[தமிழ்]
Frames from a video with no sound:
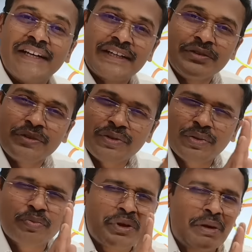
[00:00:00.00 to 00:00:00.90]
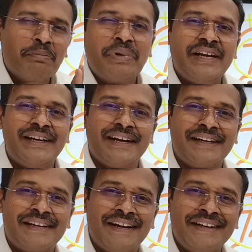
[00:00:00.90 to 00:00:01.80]
இது வந்து ஒரு கம்ப்ளீட்
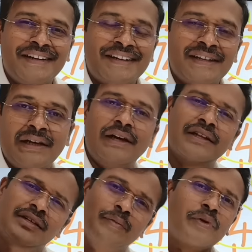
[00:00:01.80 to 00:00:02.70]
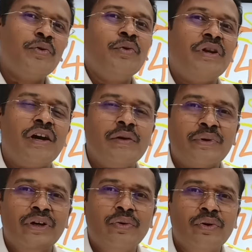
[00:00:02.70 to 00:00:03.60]
டயட் காலை நேரத்துல அதுக்கப்புறம் நாள்
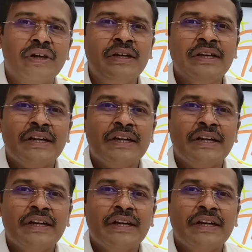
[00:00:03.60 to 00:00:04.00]
பூரா உங்களை